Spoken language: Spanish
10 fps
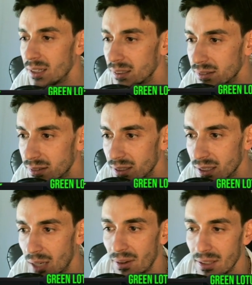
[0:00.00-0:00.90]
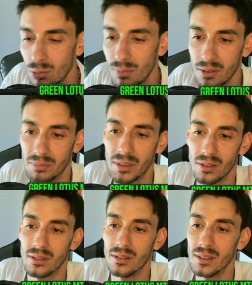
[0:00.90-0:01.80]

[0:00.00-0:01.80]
es caballero humano, perdón.